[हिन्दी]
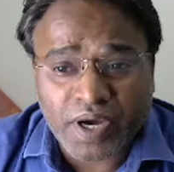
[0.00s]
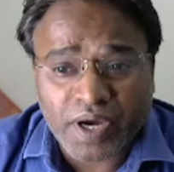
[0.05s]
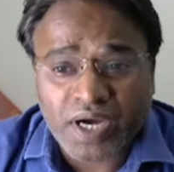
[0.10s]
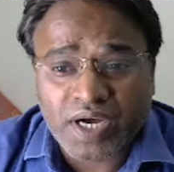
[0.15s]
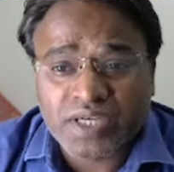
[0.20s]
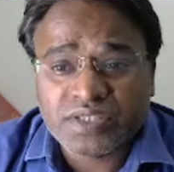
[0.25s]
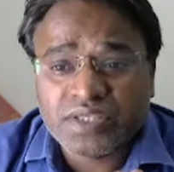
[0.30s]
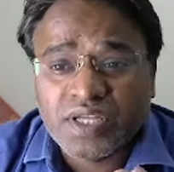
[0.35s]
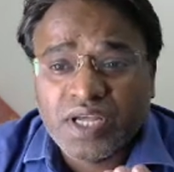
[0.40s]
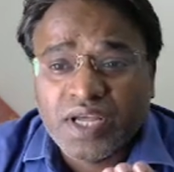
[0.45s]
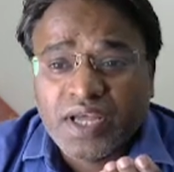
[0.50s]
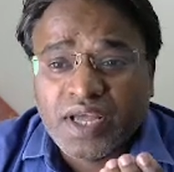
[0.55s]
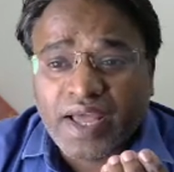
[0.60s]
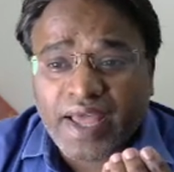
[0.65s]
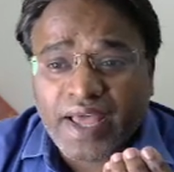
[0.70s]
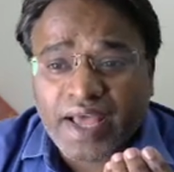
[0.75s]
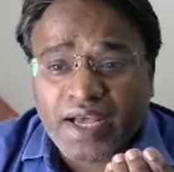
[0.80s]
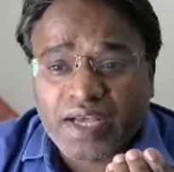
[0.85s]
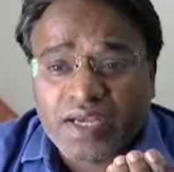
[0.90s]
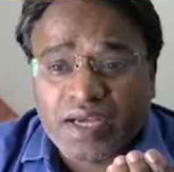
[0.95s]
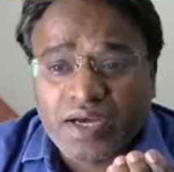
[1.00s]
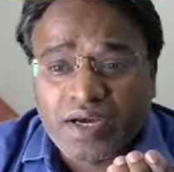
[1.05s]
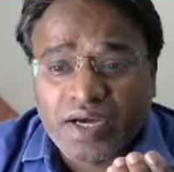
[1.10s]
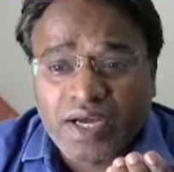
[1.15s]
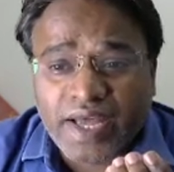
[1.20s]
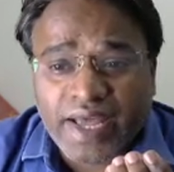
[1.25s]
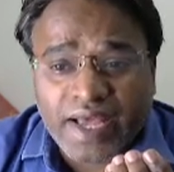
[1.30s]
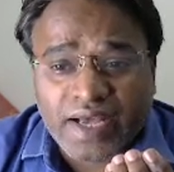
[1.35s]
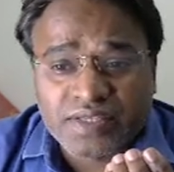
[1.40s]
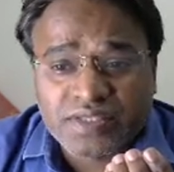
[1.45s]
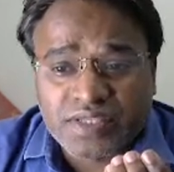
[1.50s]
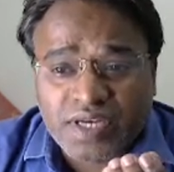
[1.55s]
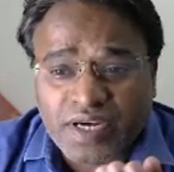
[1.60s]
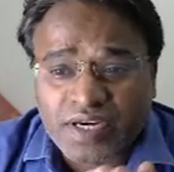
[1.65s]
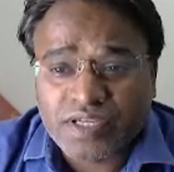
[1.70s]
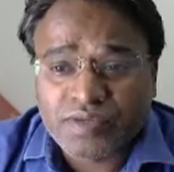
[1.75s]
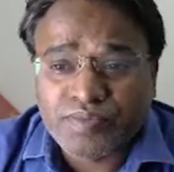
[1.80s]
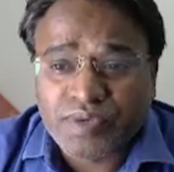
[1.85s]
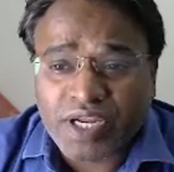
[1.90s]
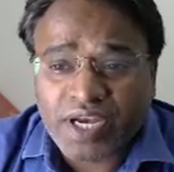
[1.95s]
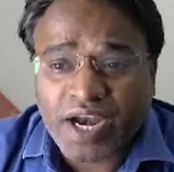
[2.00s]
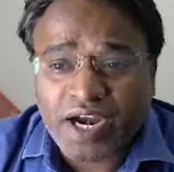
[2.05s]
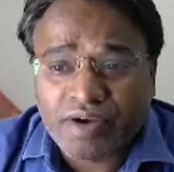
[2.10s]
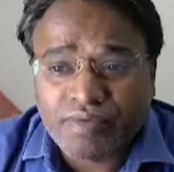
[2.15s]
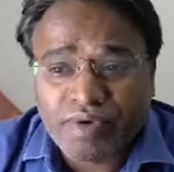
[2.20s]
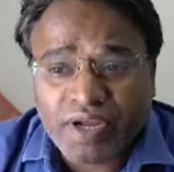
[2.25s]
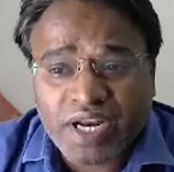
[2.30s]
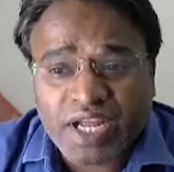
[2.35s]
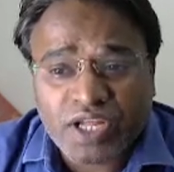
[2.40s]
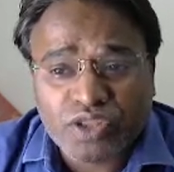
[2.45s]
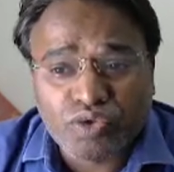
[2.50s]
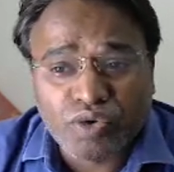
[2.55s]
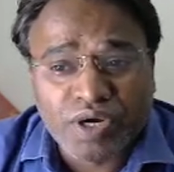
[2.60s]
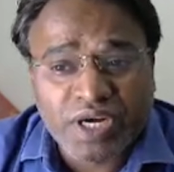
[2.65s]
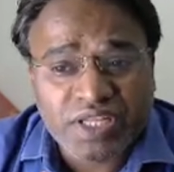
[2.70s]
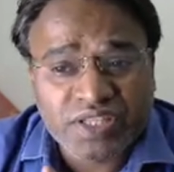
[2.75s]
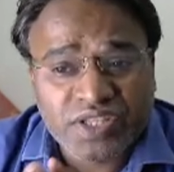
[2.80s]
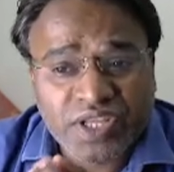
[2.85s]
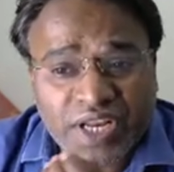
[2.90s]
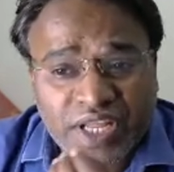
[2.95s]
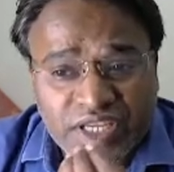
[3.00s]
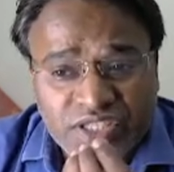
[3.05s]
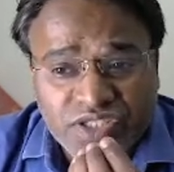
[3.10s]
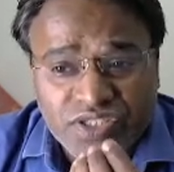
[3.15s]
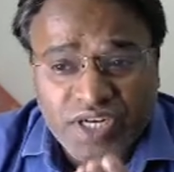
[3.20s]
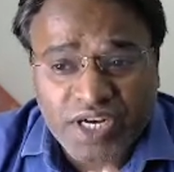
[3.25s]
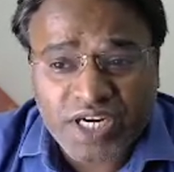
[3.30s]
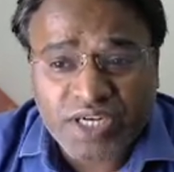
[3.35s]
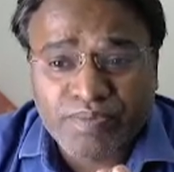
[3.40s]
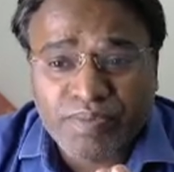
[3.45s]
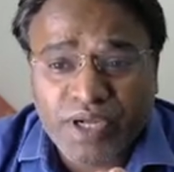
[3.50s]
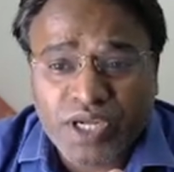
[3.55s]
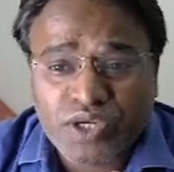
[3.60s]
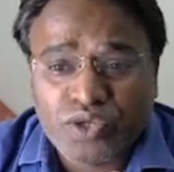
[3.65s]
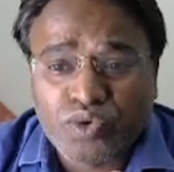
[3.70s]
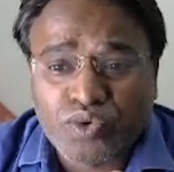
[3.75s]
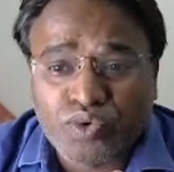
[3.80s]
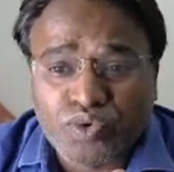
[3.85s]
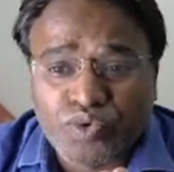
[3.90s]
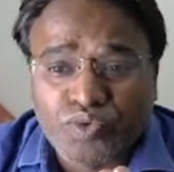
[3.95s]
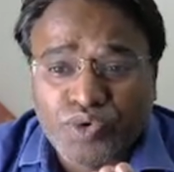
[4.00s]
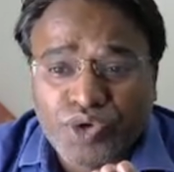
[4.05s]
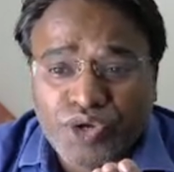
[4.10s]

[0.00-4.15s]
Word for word: पास एक्सटेंटिव uh, नेटवर्क है ट्वेंटी थ्री स्टेट में तो टू